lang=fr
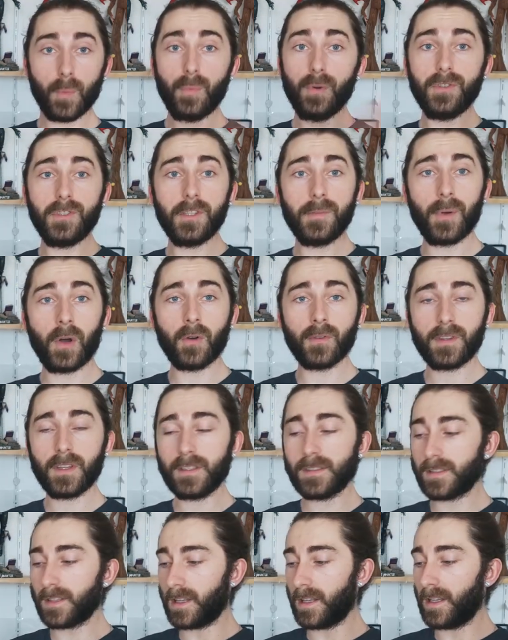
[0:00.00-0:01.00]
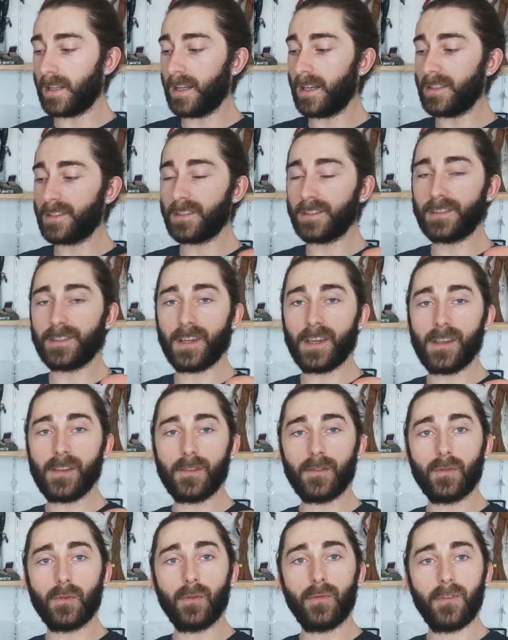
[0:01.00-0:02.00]
Petite parenthèse, là, j'essaye
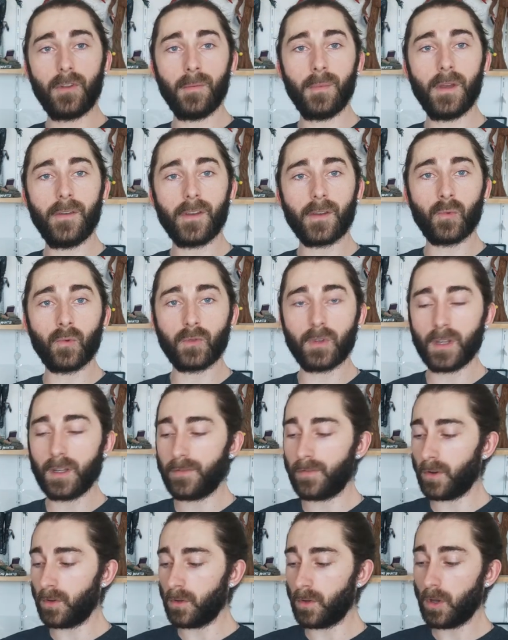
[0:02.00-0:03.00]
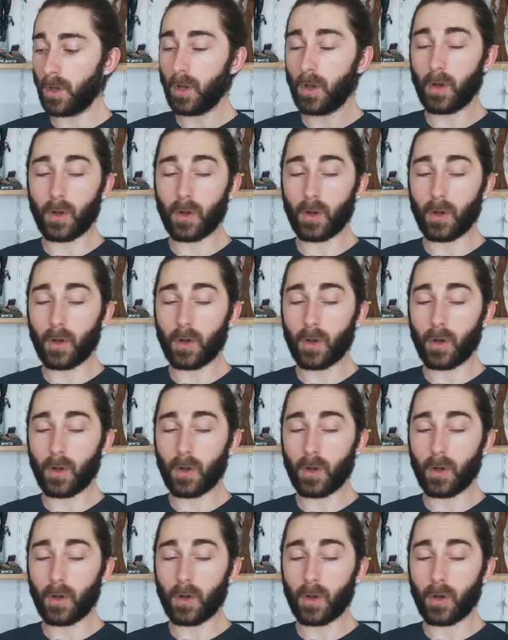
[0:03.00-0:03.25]
de filmer avec mon téléphone.